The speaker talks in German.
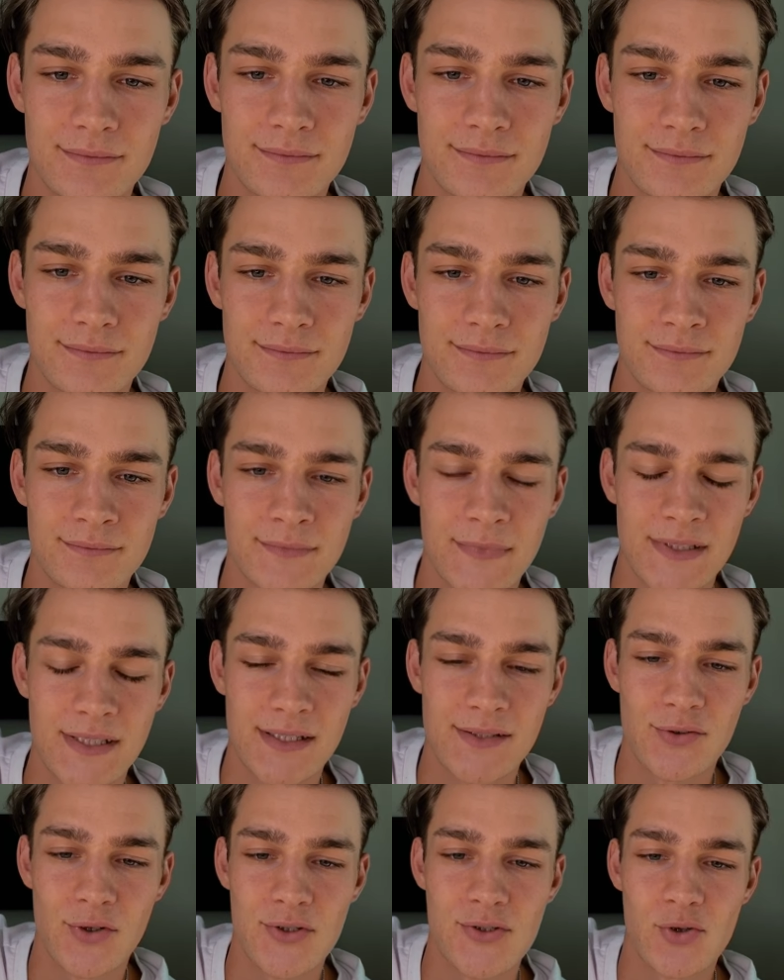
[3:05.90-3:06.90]
Was mhm,
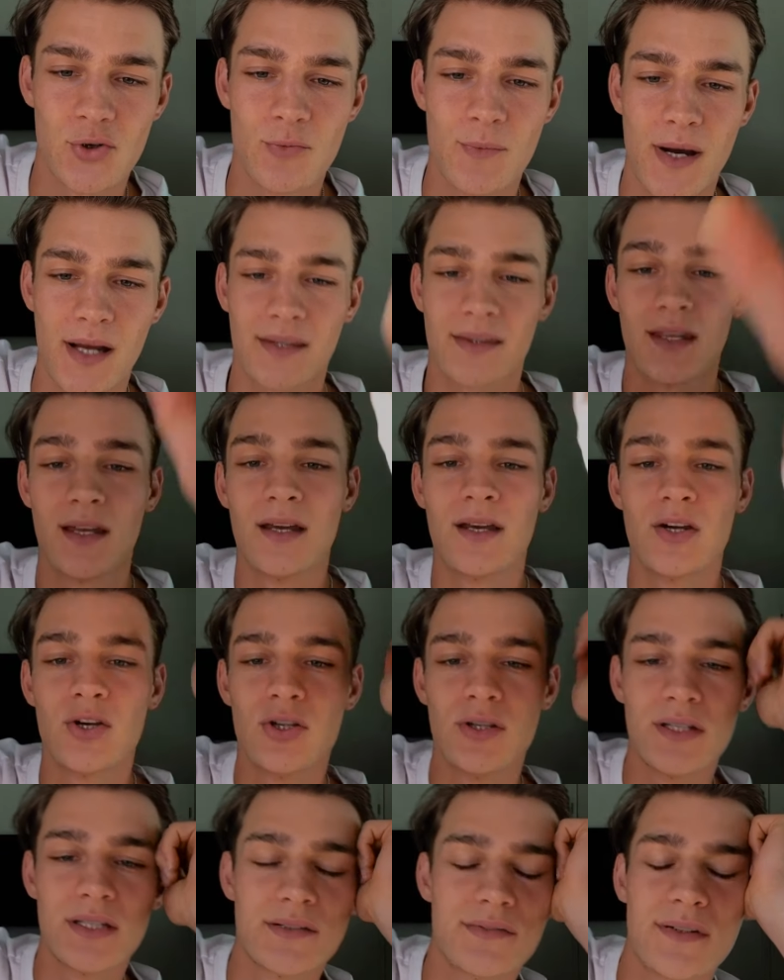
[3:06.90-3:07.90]
hast du heute so gemacht?
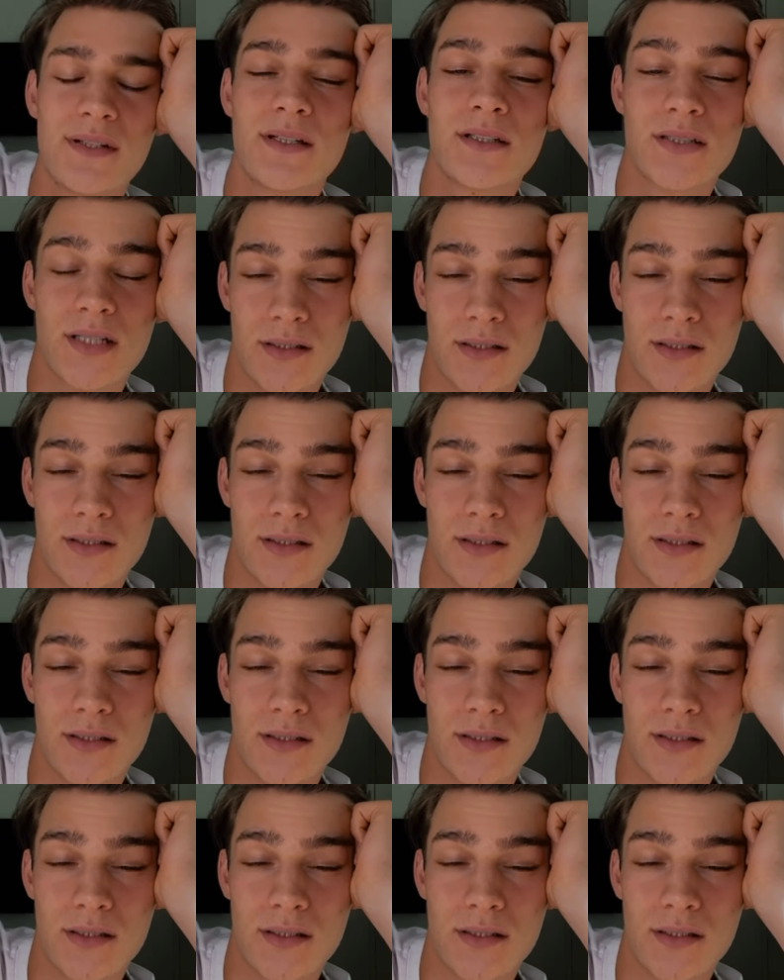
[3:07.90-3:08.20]
Nicht viel.